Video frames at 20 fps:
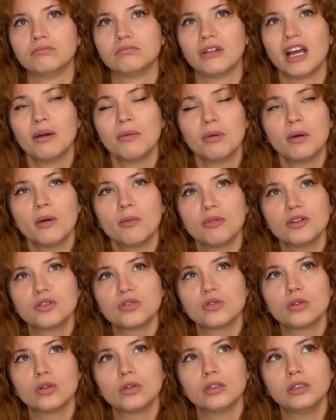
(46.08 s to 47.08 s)
É a mesma
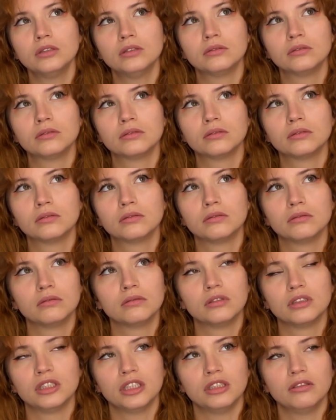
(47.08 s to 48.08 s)
pessoa.
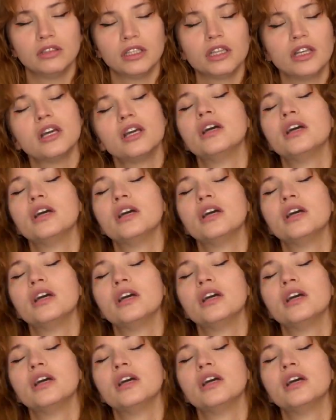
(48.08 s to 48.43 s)
Eu, hein?